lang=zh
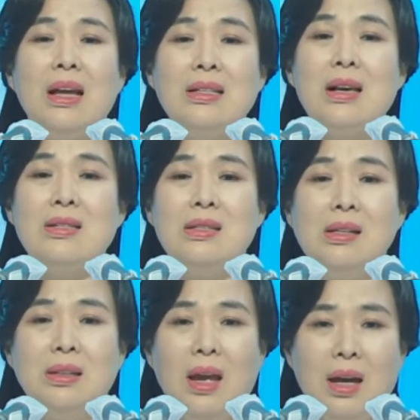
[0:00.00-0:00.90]
受？
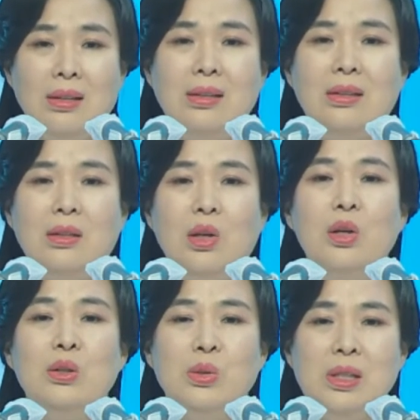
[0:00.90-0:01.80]
要
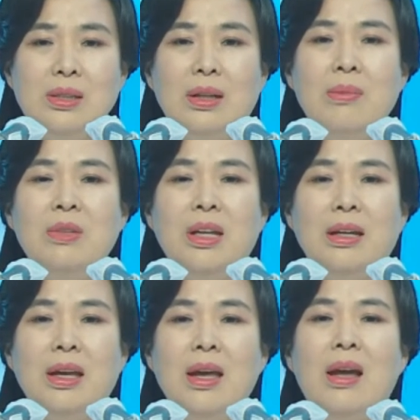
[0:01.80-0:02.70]
像对待自家
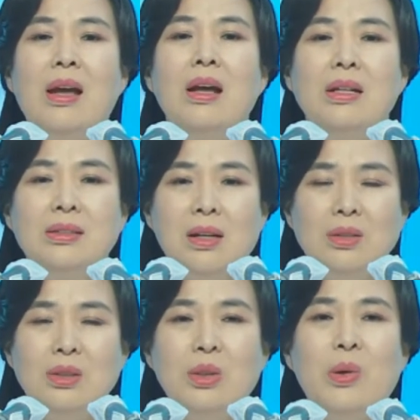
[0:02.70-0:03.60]
人一样对对
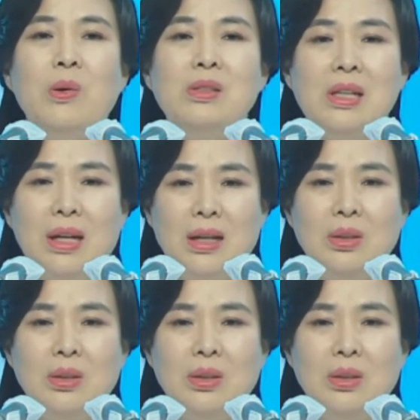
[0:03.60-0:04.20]
待自己一样，